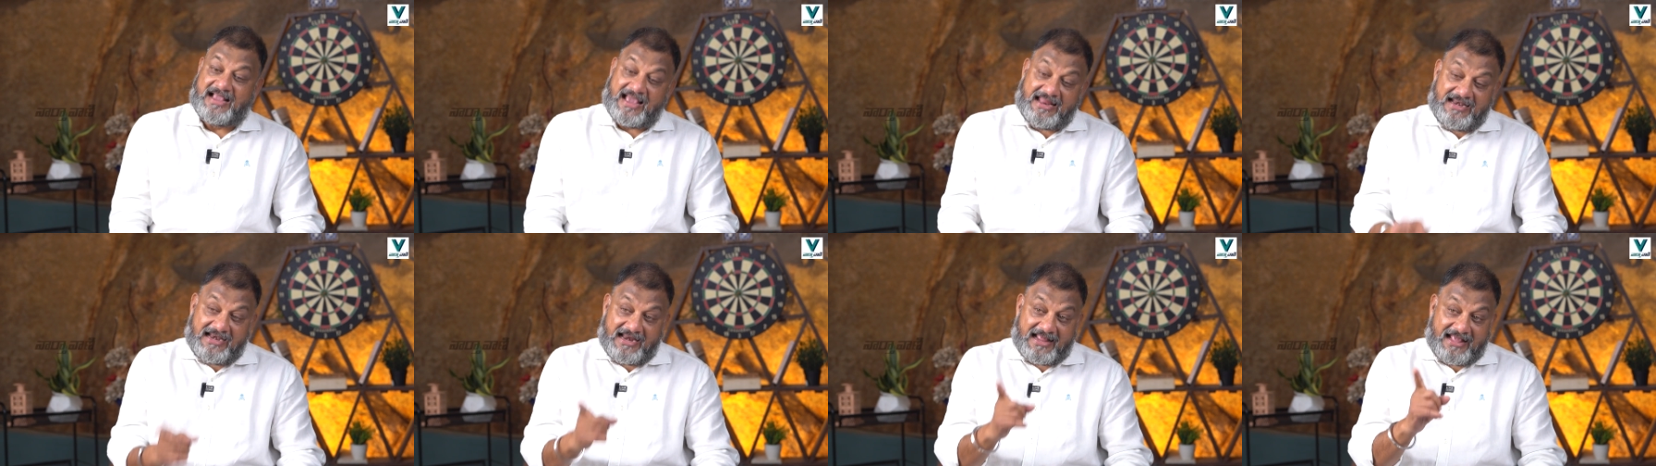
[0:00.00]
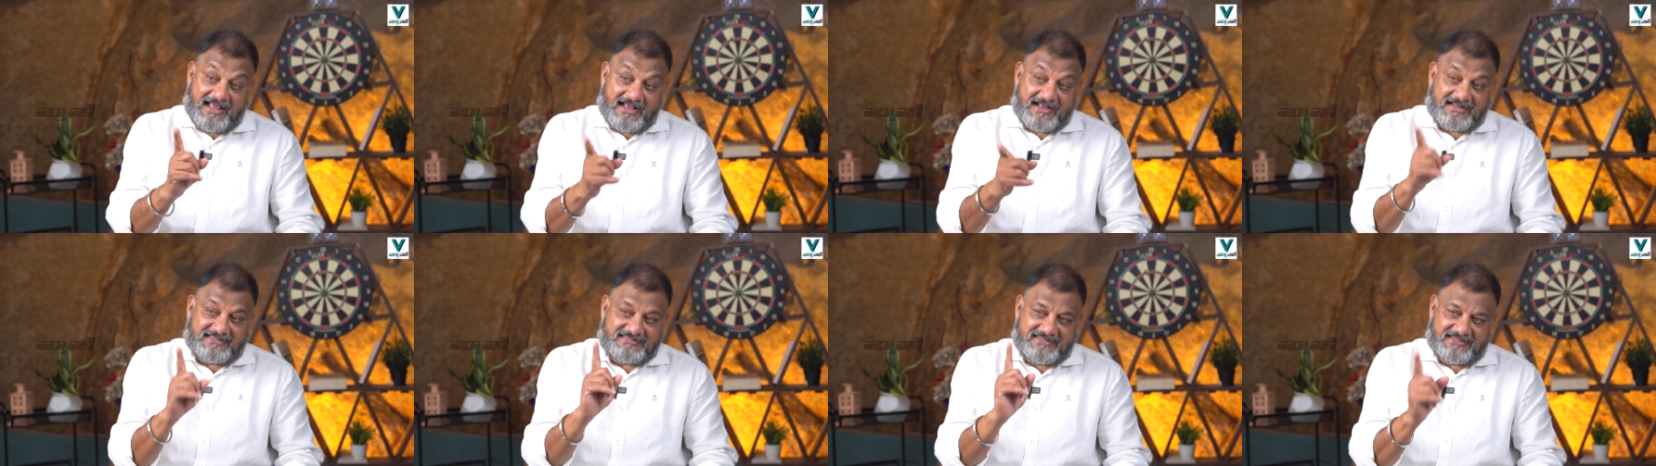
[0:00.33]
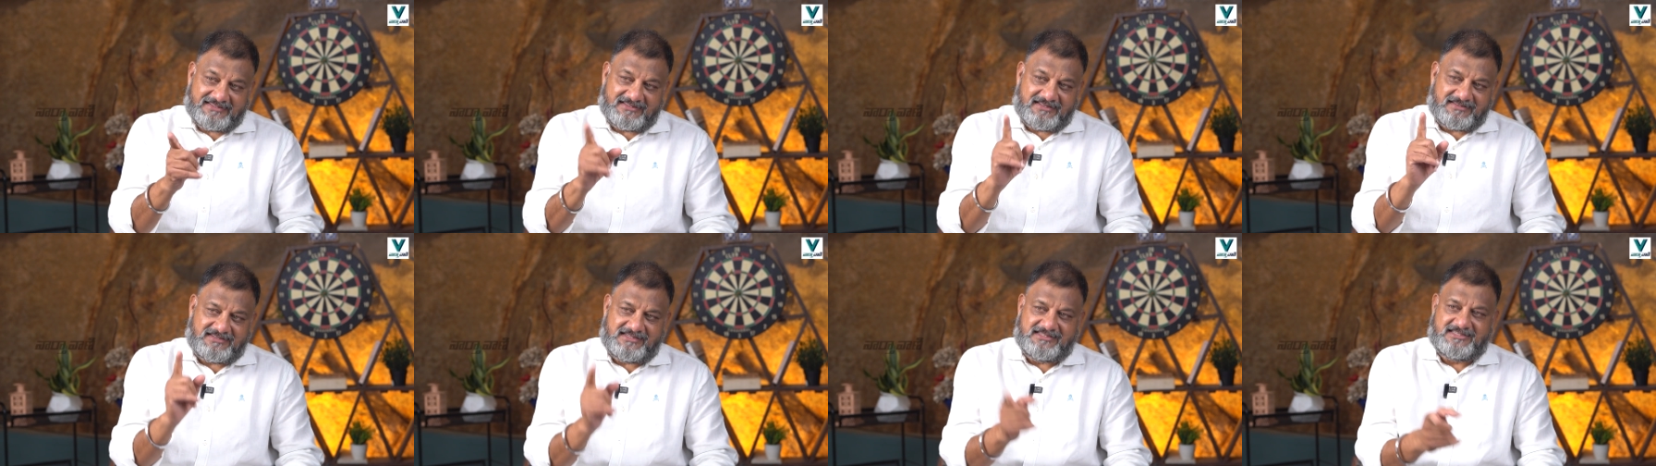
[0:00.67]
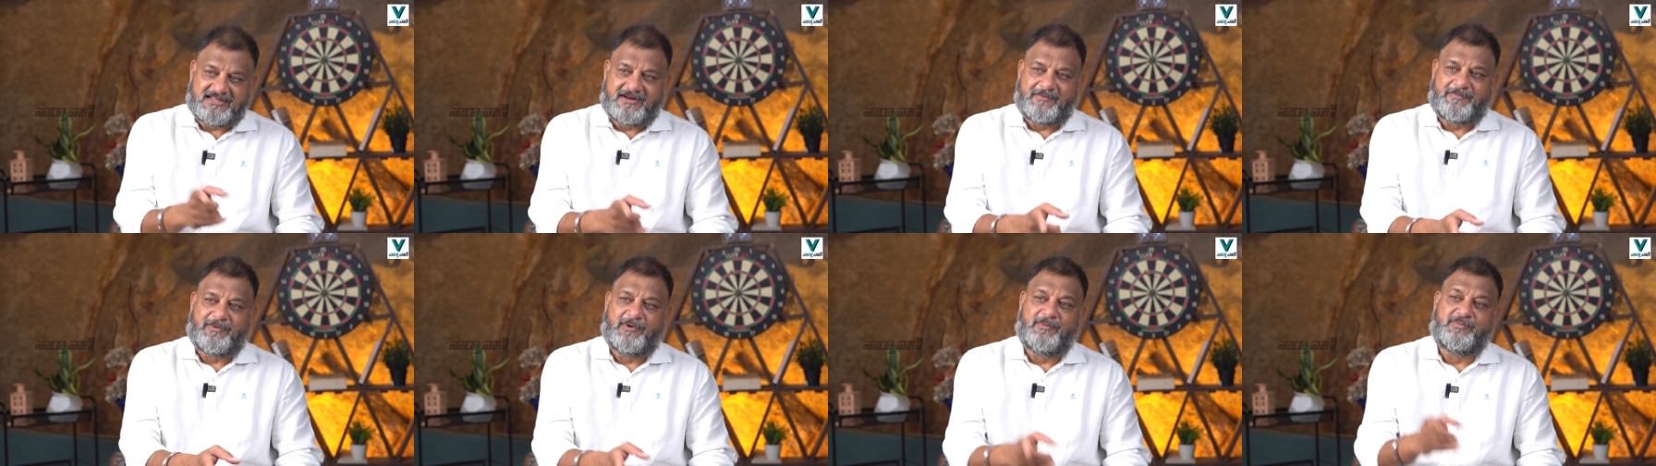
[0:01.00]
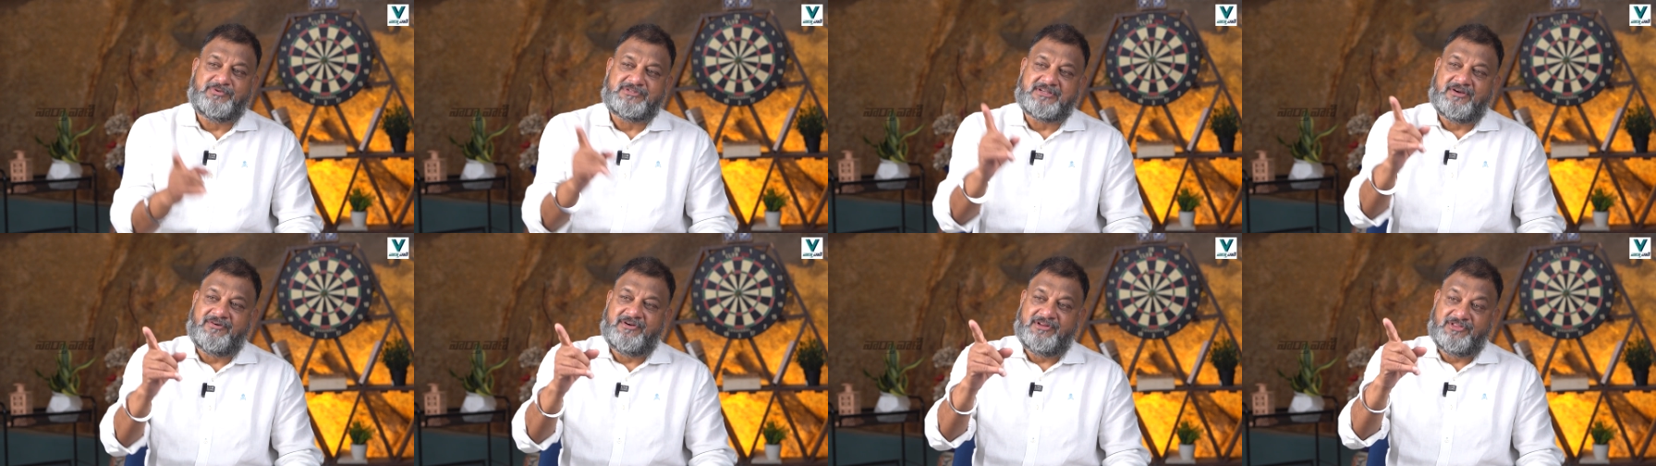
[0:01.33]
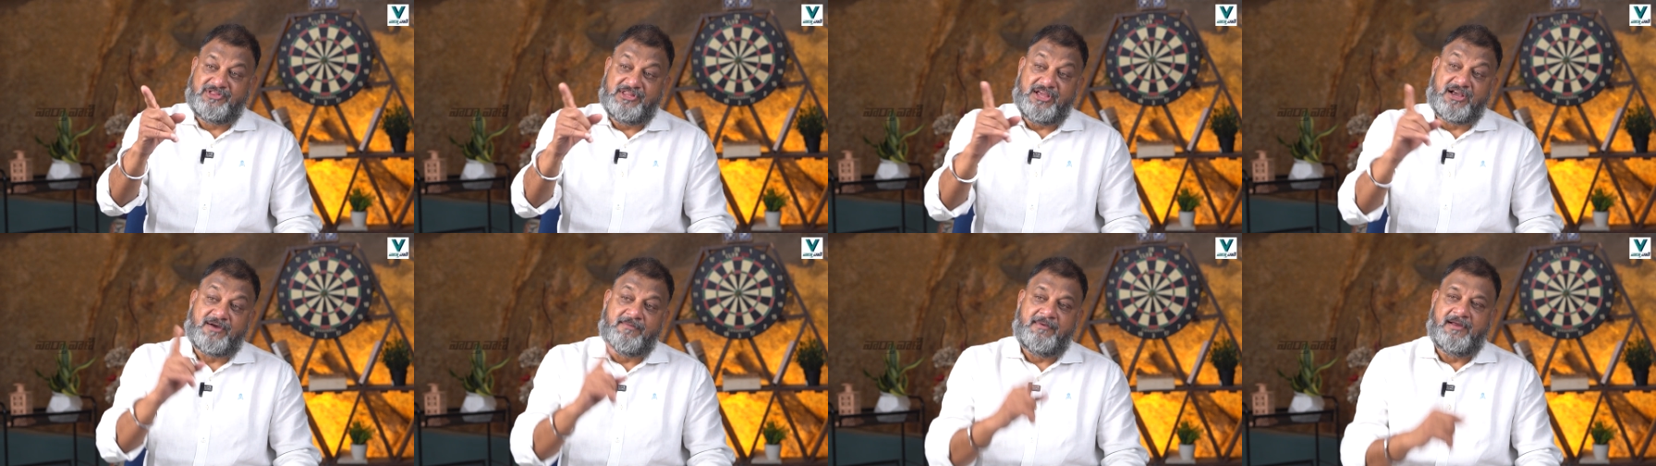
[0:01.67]
కానీ వీళ్ళకి ఇంకా చింత సచ్చిన పులుపు
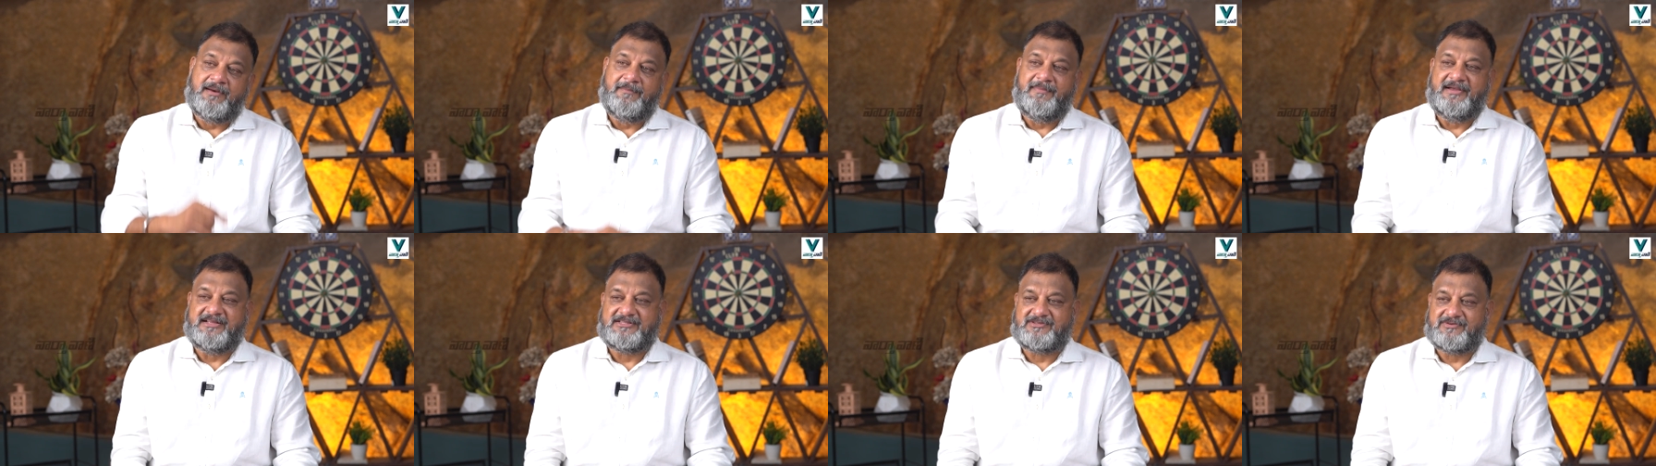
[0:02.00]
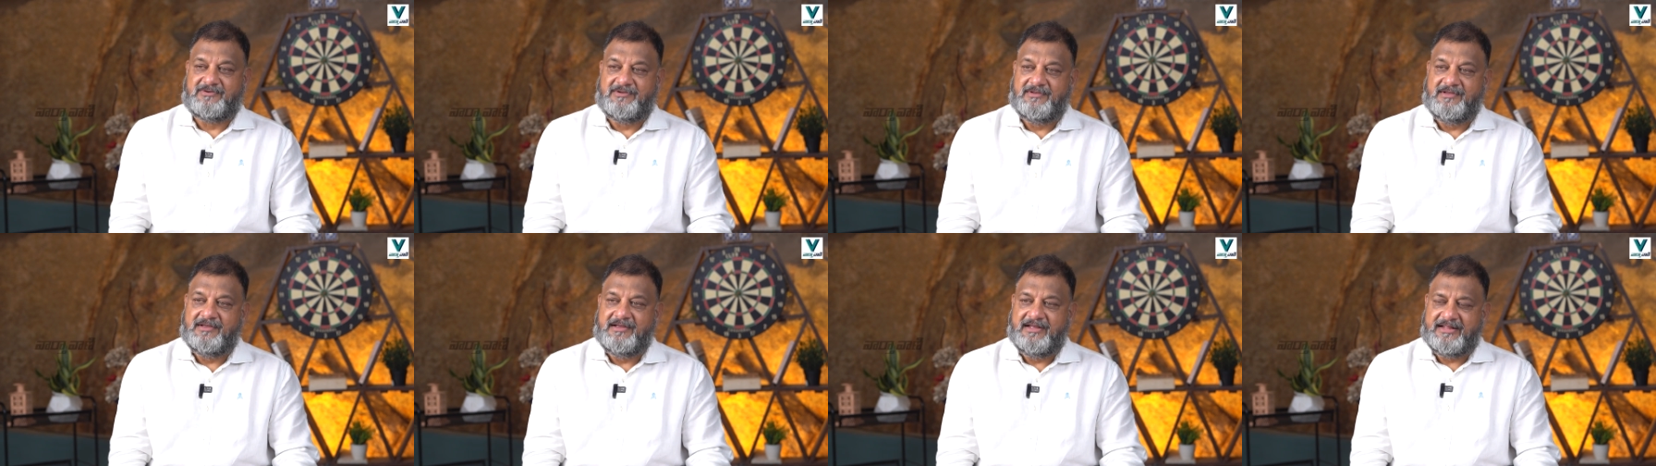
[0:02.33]
సవన దిక్కుమాల బ్యాచ్